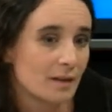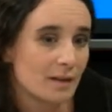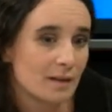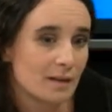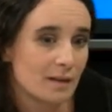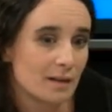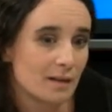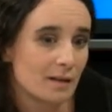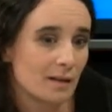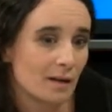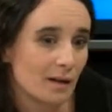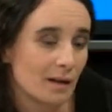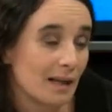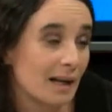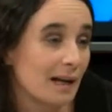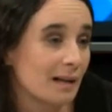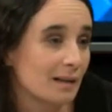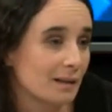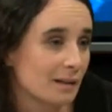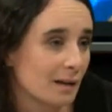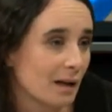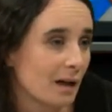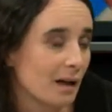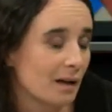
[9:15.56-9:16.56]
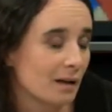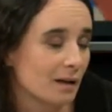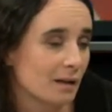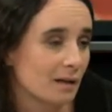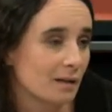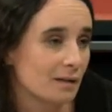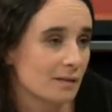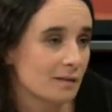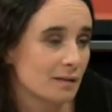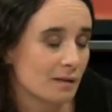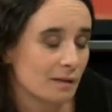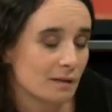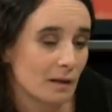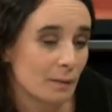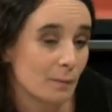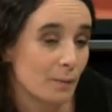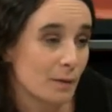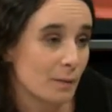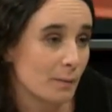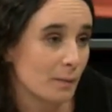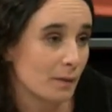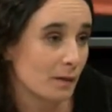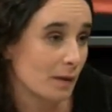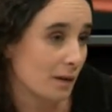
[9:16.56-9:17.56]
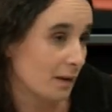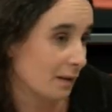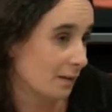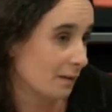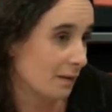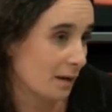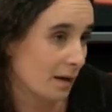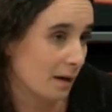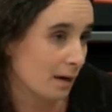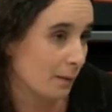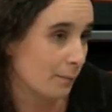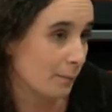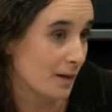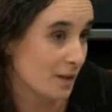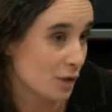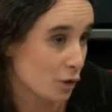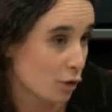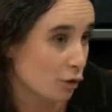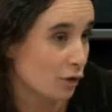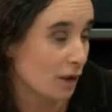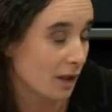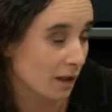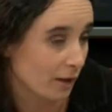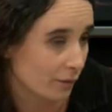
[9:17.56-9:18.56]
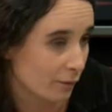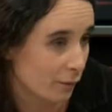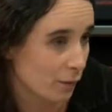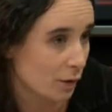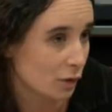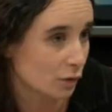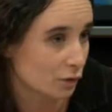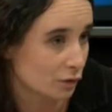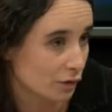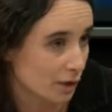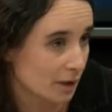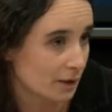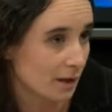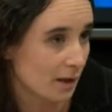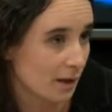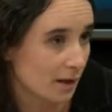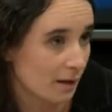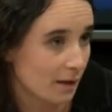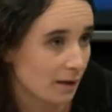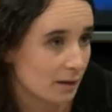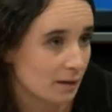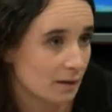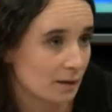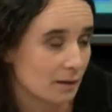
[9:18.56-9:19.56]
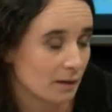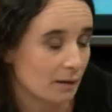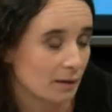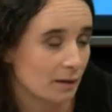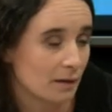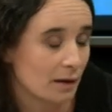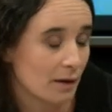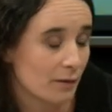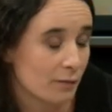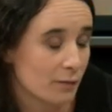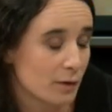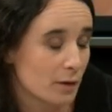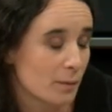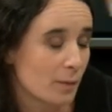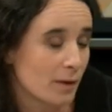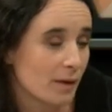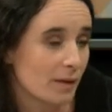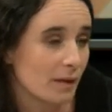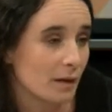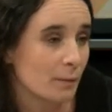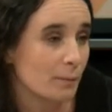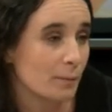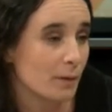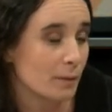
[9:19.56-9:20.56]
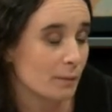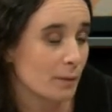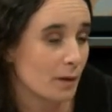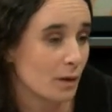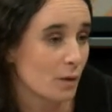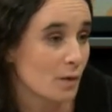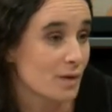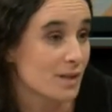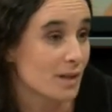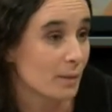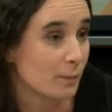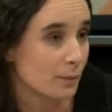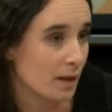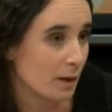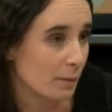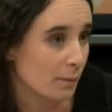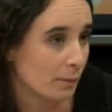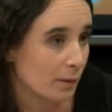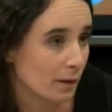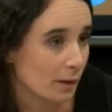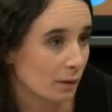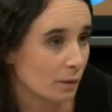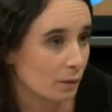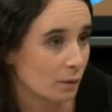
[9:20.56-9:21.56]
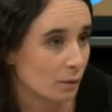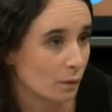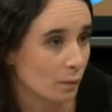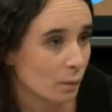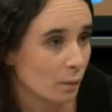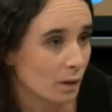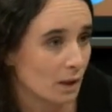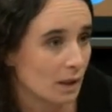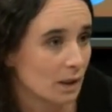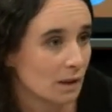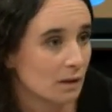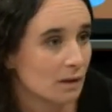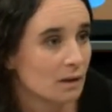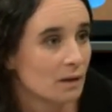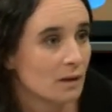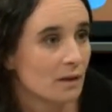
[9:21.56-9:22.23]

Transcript: y el alta es de esta persona que fue contratada en la FIP es del primero de septiembre, con lo cual,